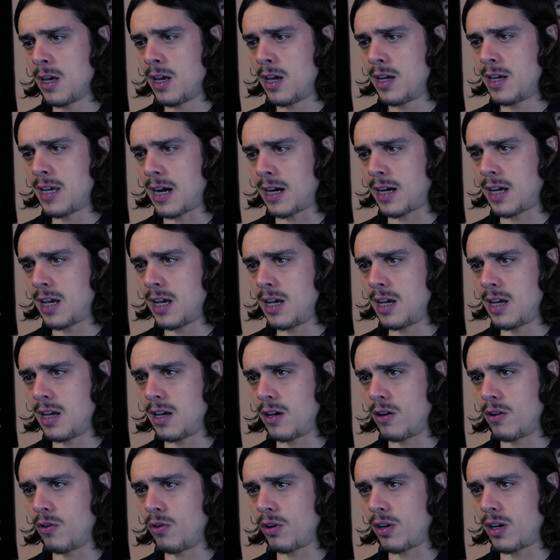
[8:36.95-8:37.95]
Y
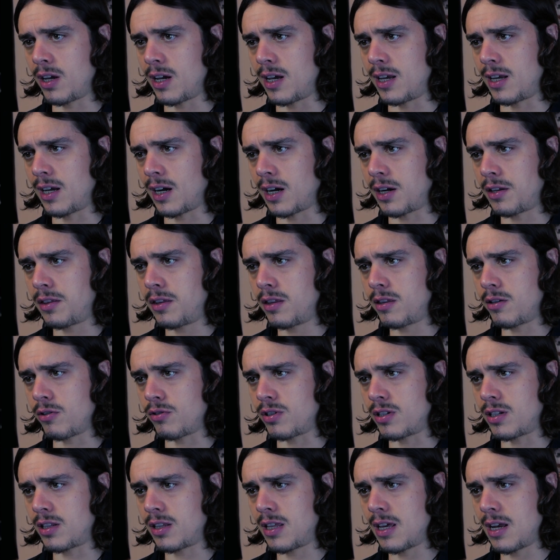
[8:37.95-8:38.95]
aquí, ok,
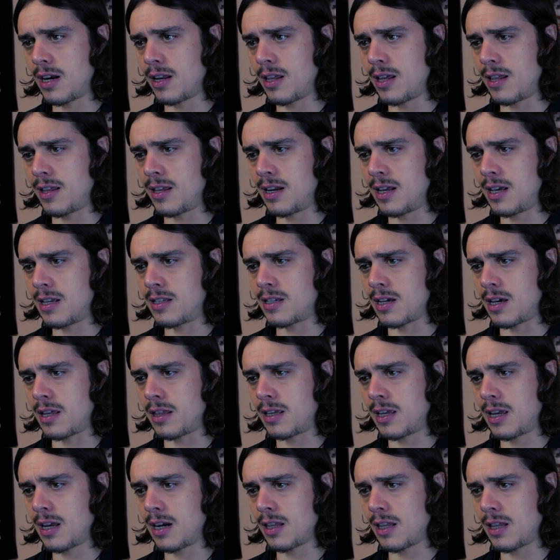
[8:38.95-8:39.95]
ejercicios izquierda, derecha,
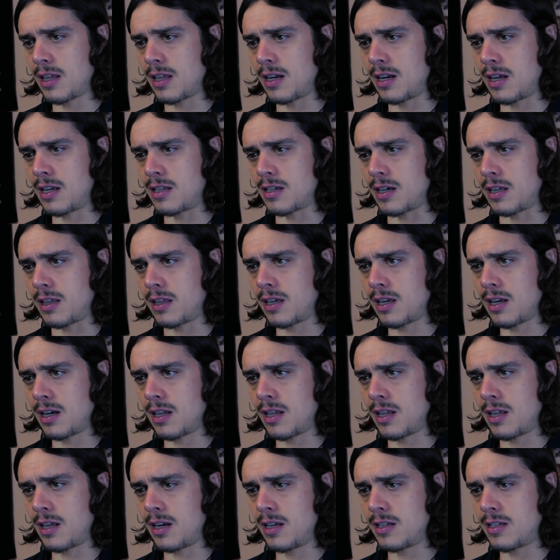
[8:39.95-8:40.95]
izquierda, derecha,
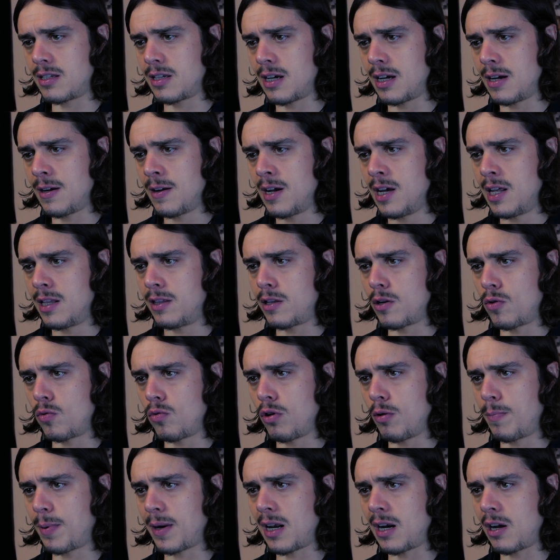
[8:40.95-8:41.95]
izquierda, derecha, de
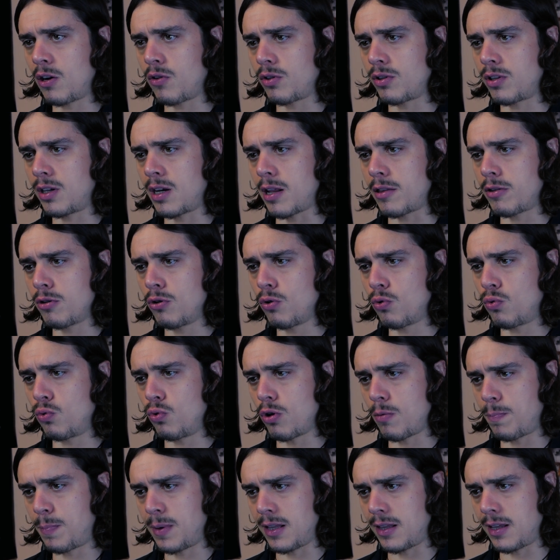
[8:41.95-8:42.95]
nuevo para la coordinación
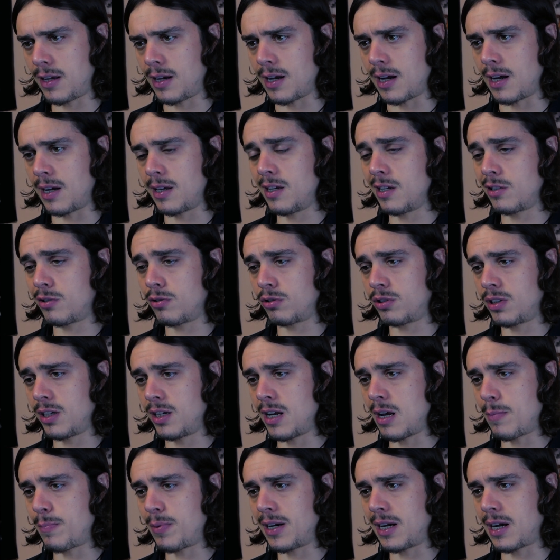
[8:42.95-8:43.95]
oculopédica. Y esto
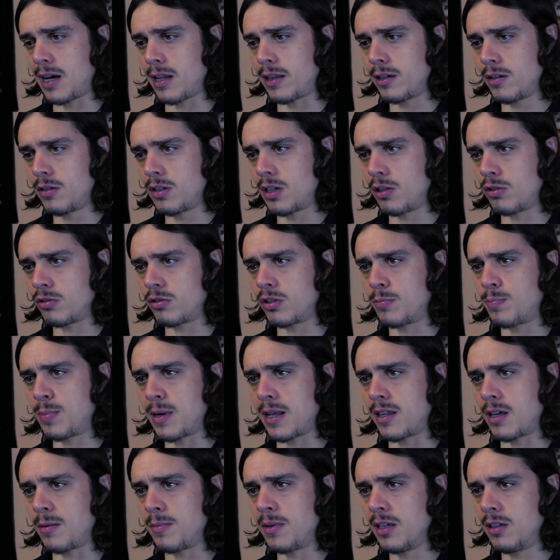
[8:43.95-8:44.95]
tiene aplicación a los
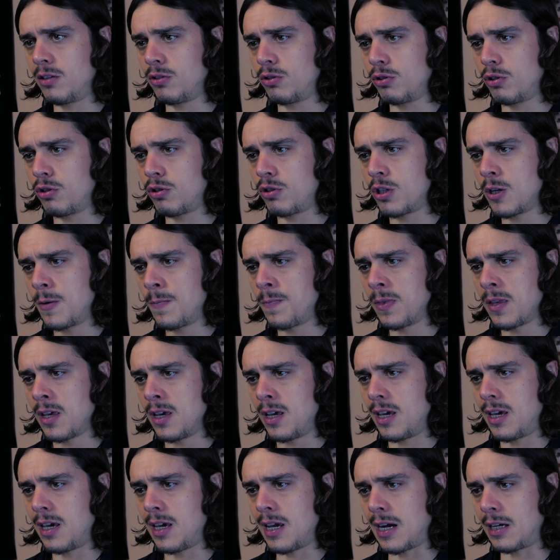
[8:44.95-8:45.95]
desplazamientos
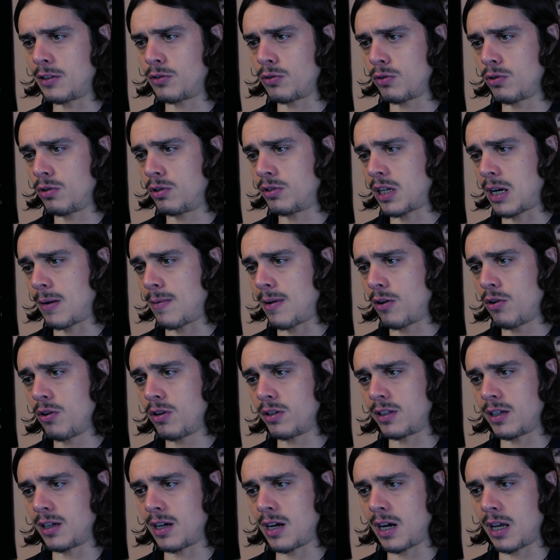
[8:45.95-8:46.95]
y a todo el trabajo
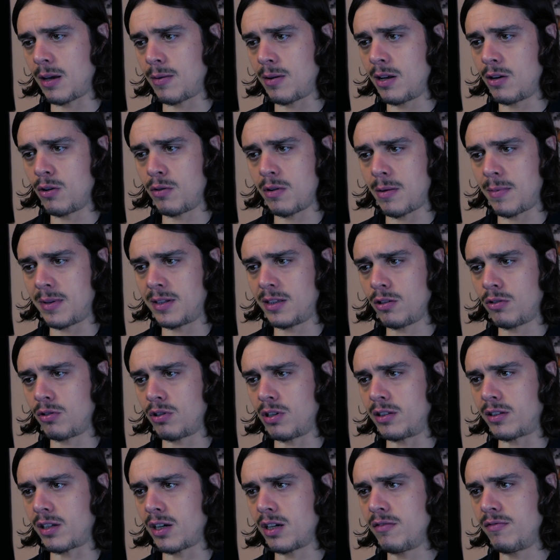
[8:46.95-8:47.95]
que tenga que ver, obviamente,
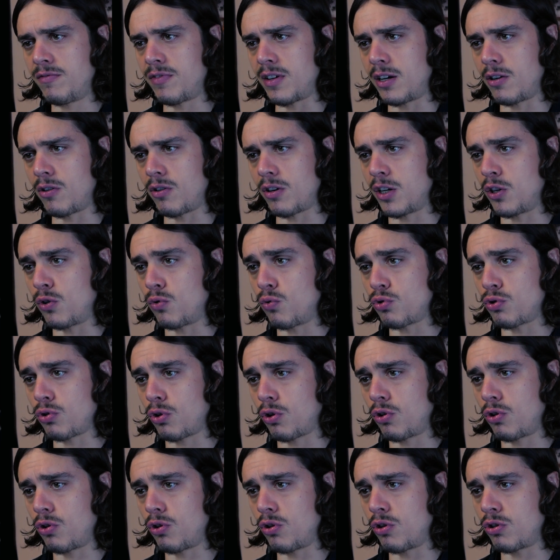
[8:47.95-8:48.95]
con el tren inferior,
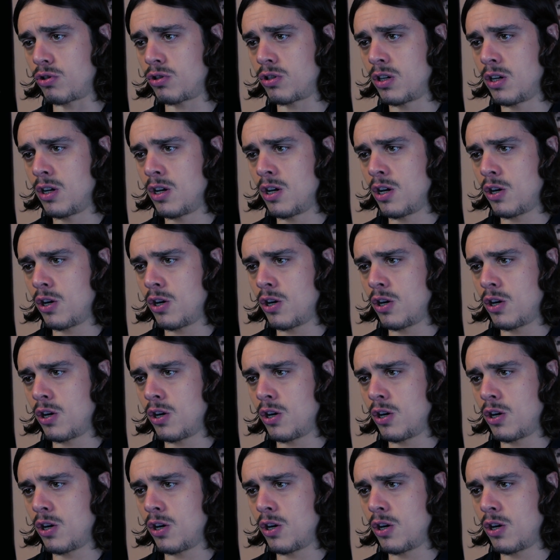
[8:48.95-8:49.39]
incluso con los